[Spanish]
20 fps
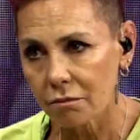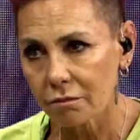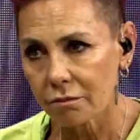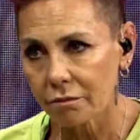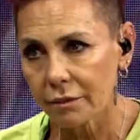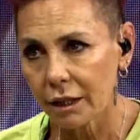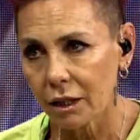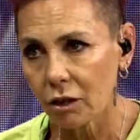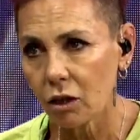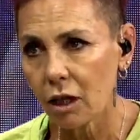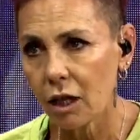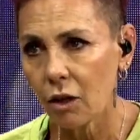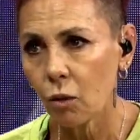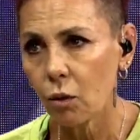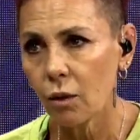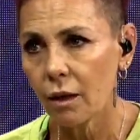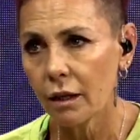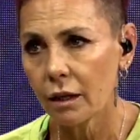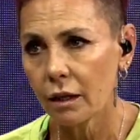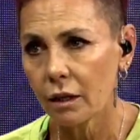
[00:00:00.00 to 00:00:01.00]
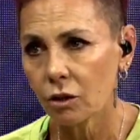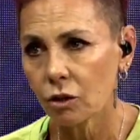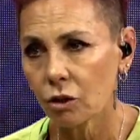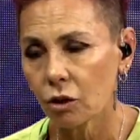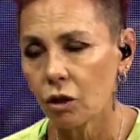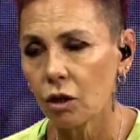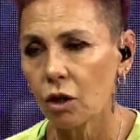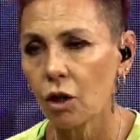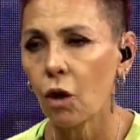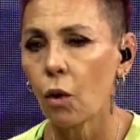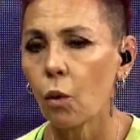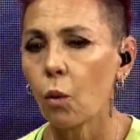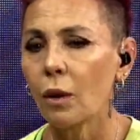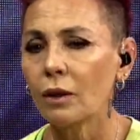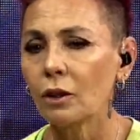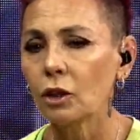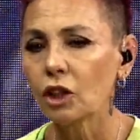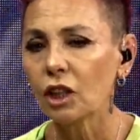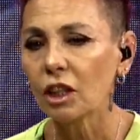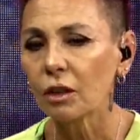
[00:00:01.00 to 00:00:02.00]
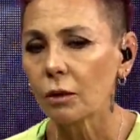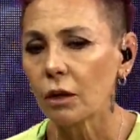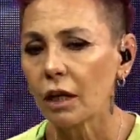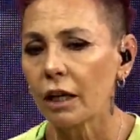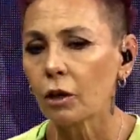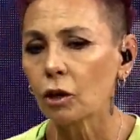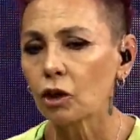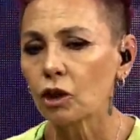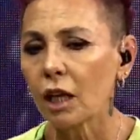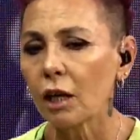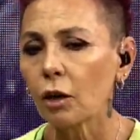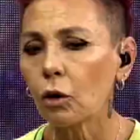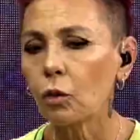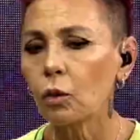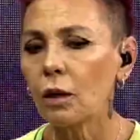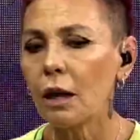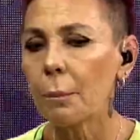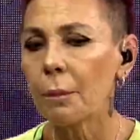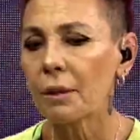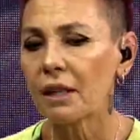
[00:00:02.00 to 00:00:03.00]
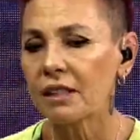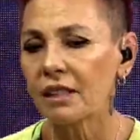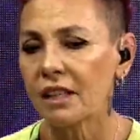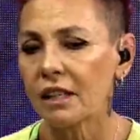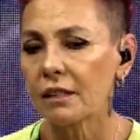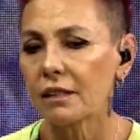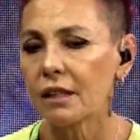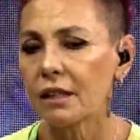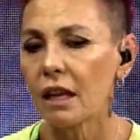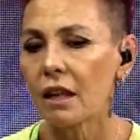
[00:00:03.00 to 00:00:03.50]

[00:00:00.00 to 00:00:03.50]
tengo la duda en esto. Cuando te encontrás con una presencia